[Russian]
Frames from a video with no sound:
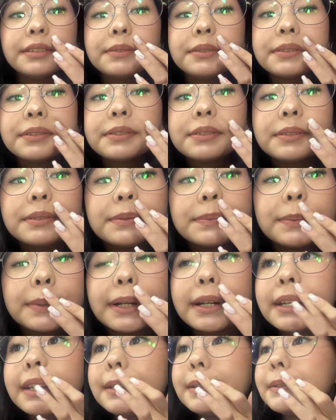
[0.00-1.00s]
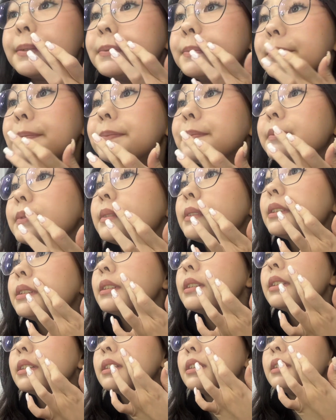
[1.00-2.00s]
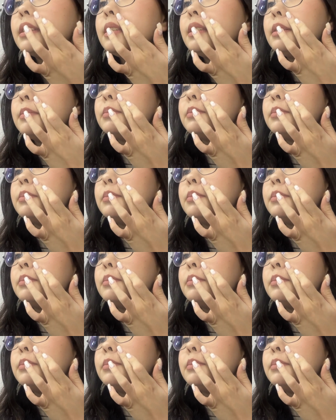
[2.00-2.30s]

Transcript: у меня тут прыщ не